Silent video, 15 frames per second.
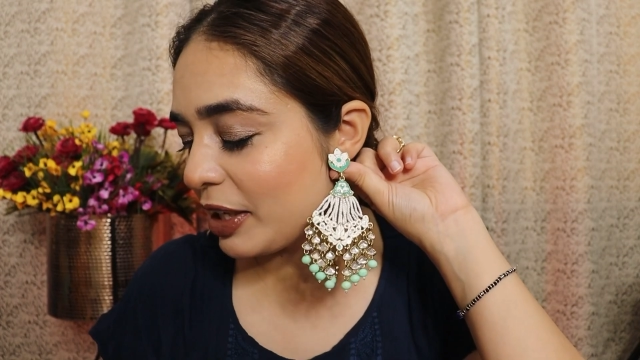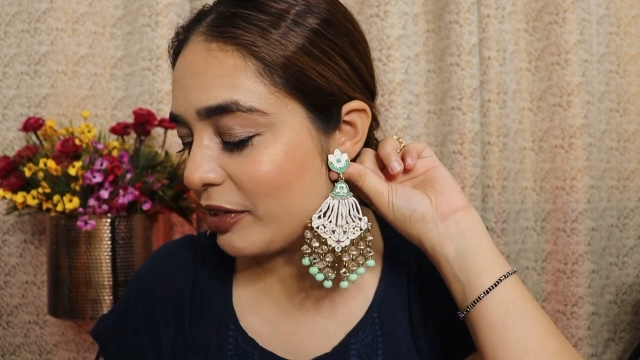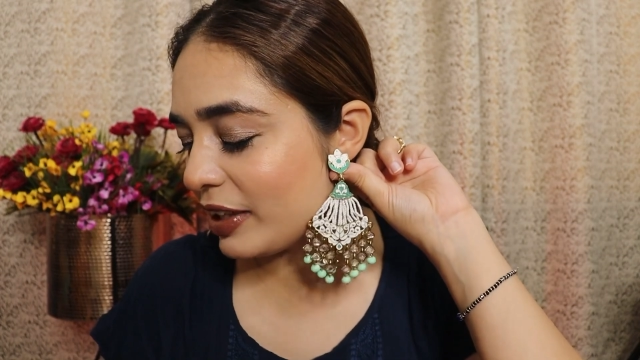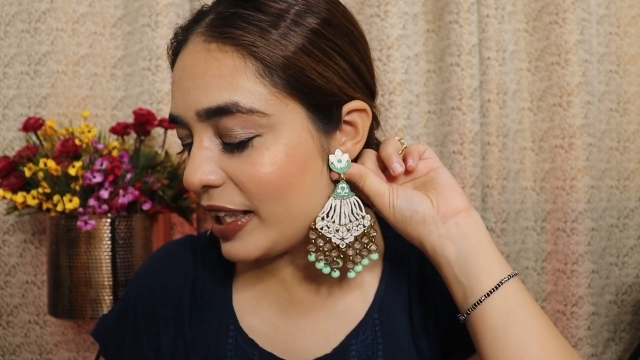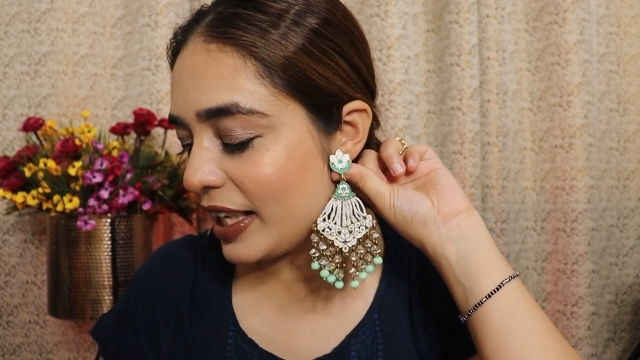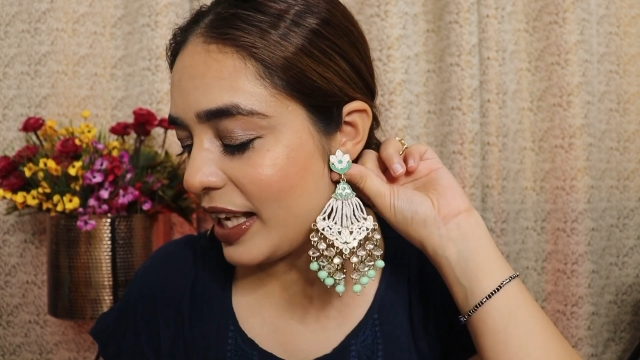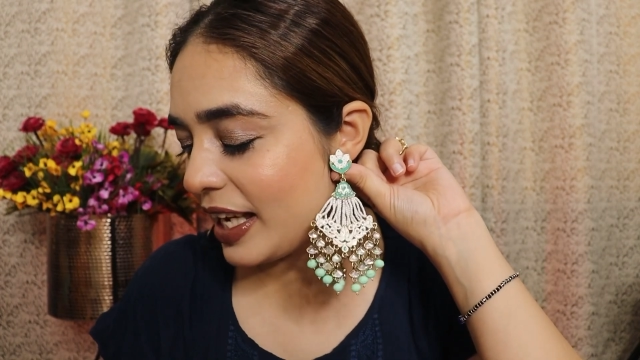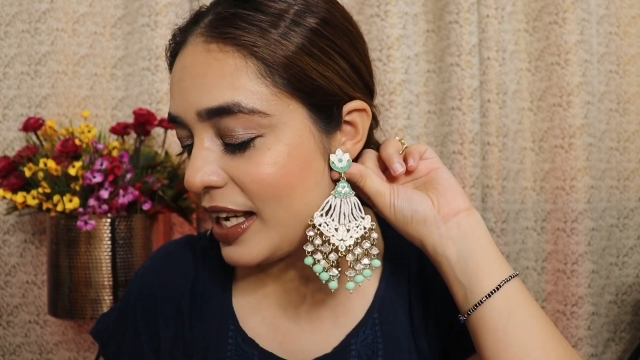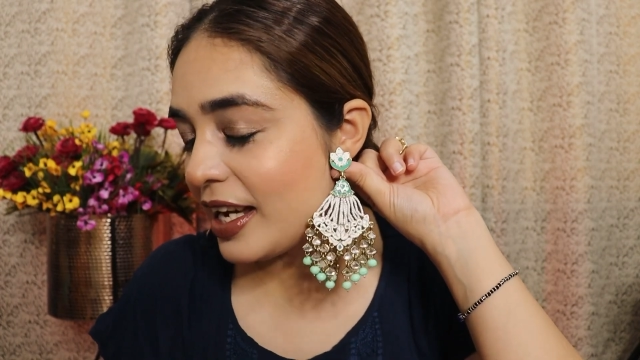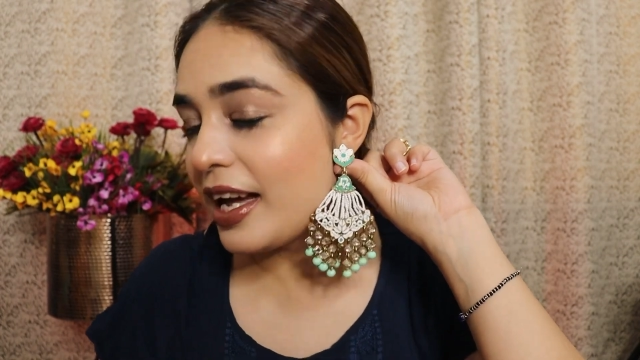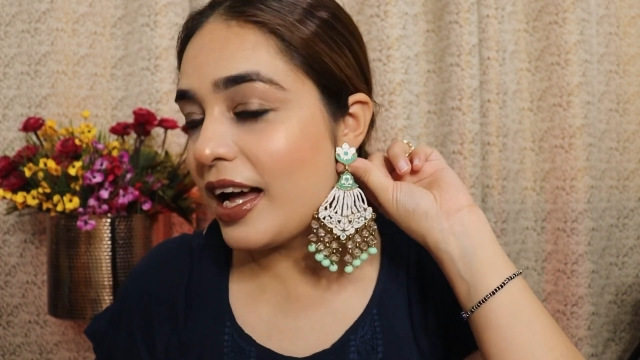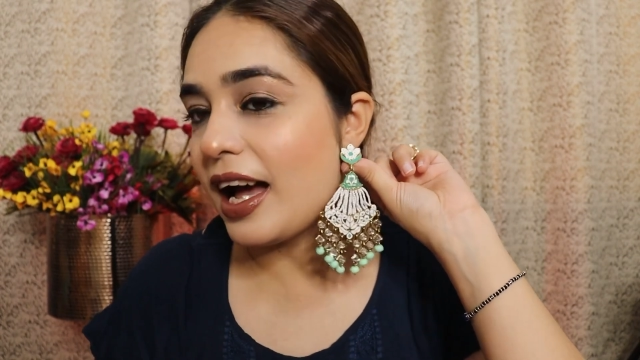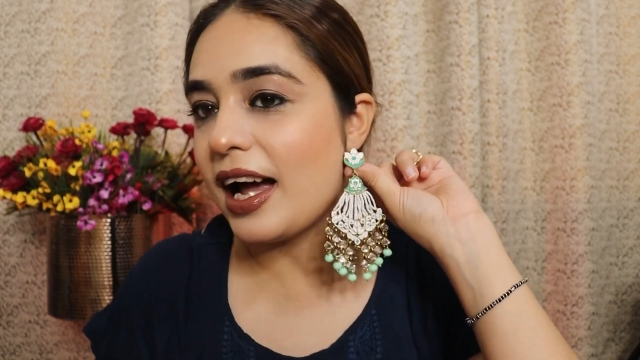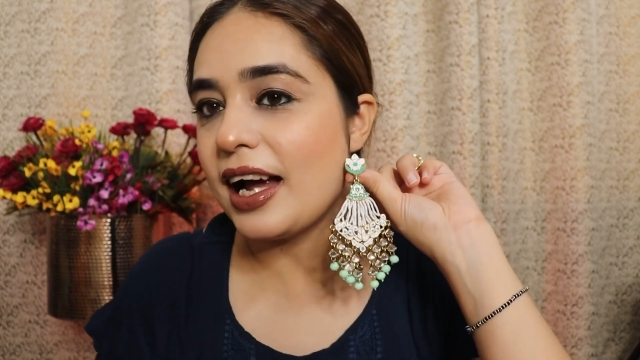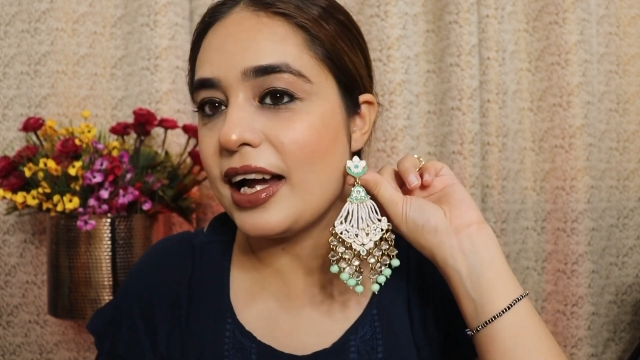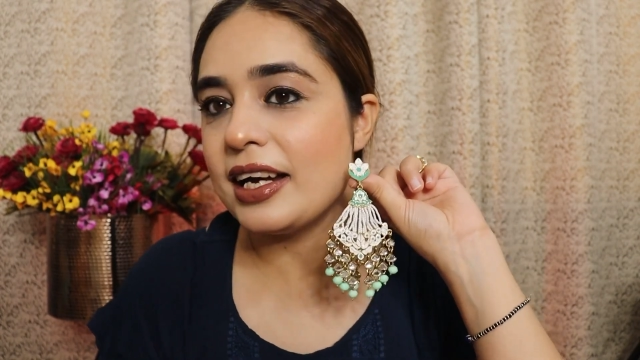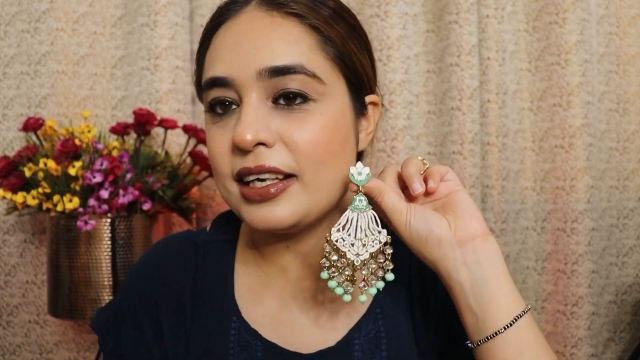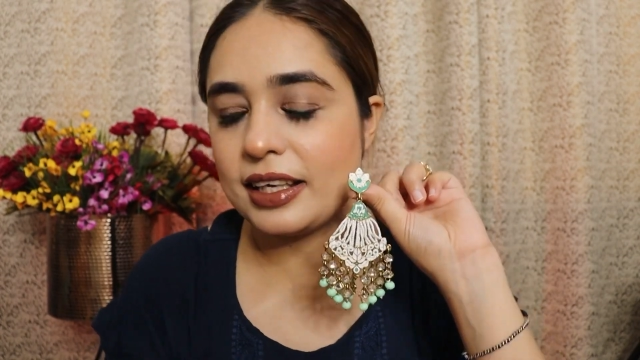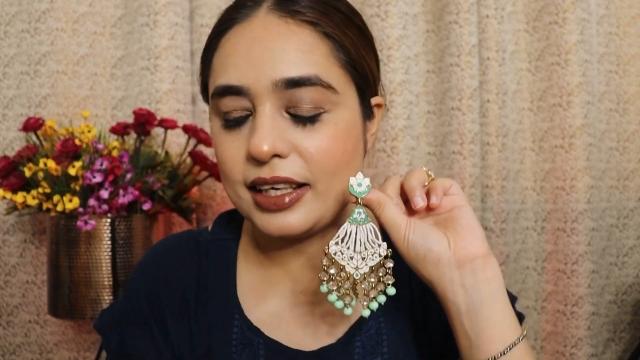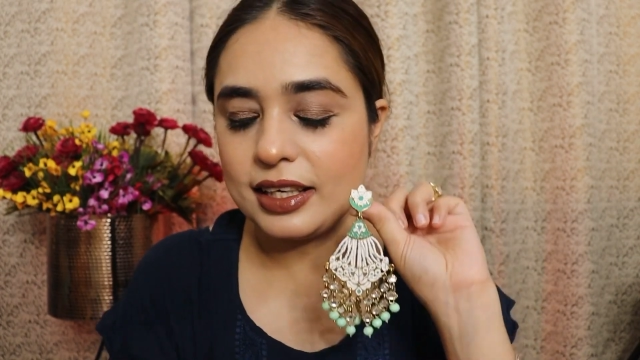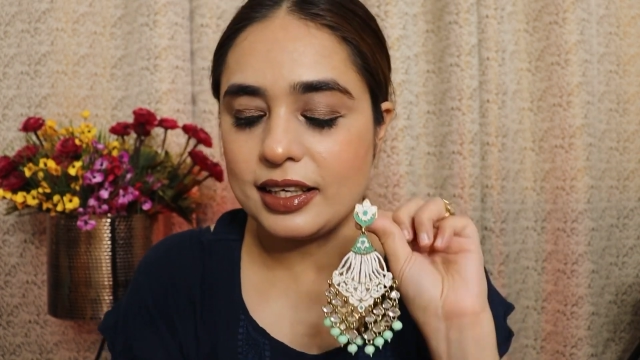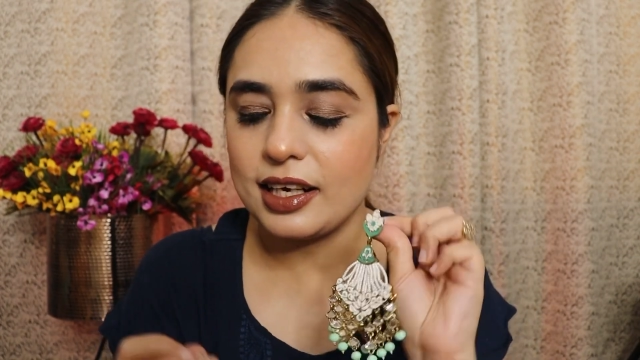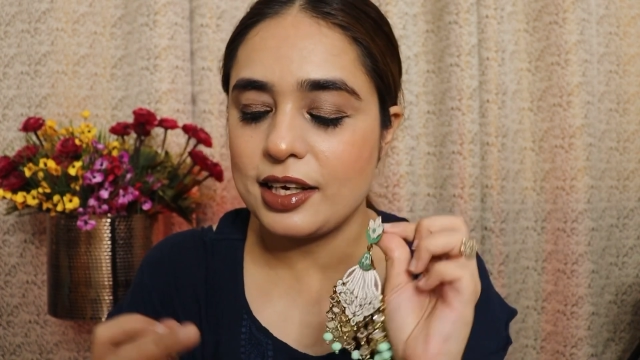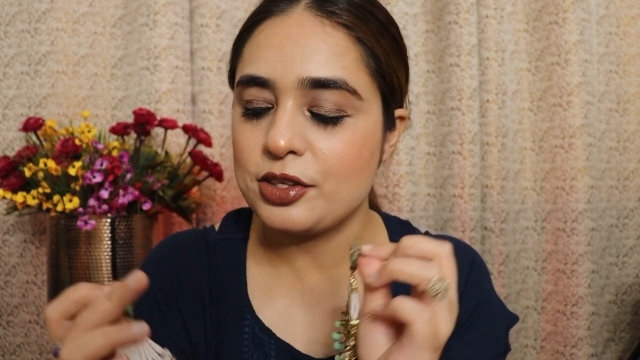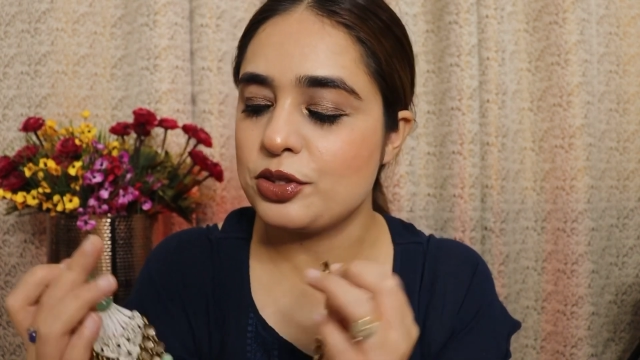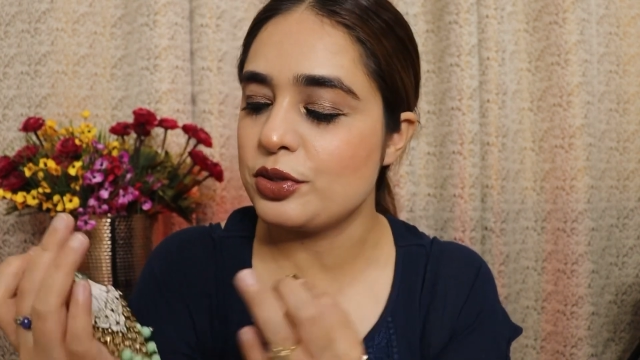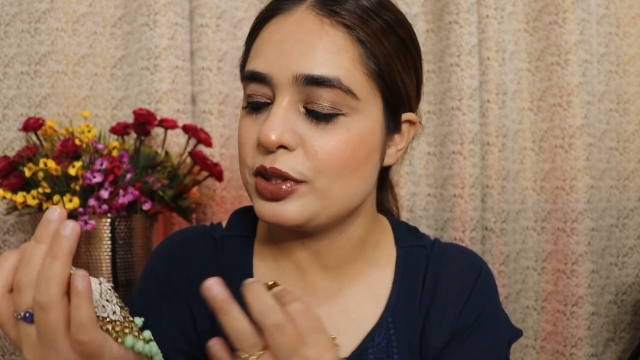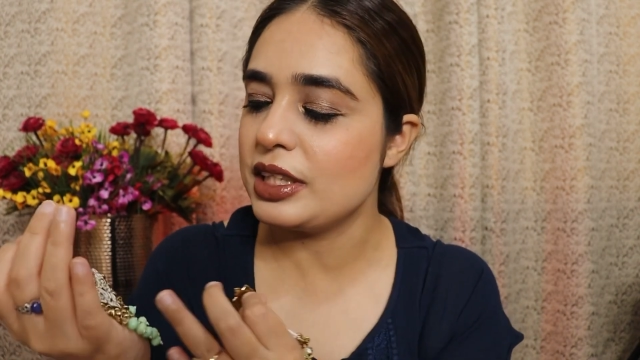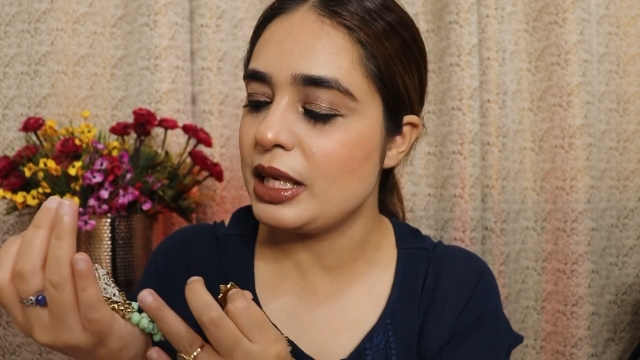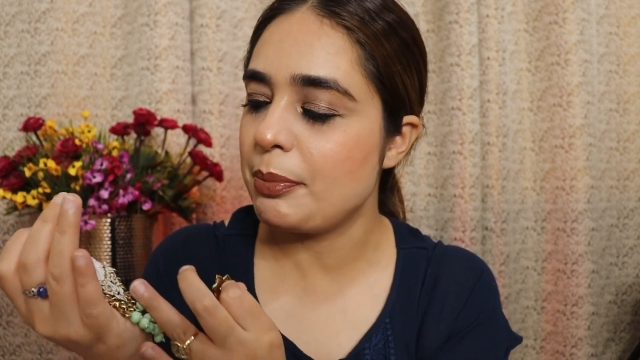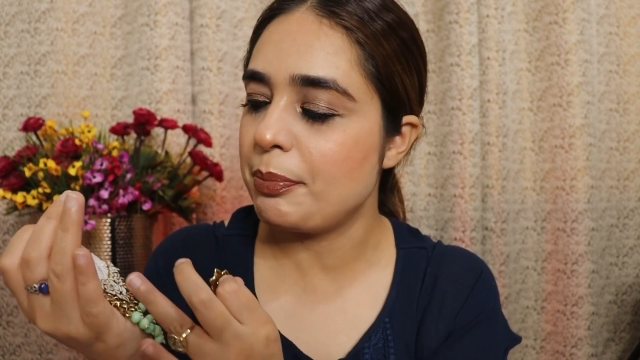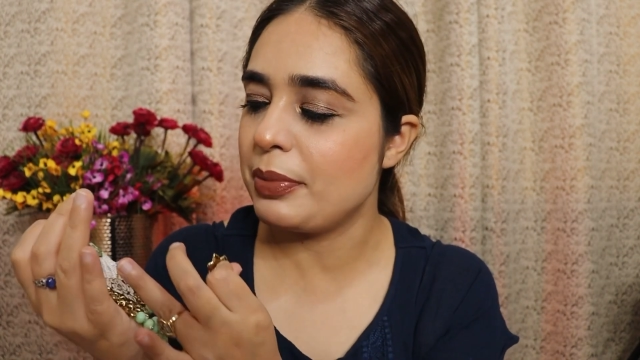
वाले हैं एंड इनका जो ये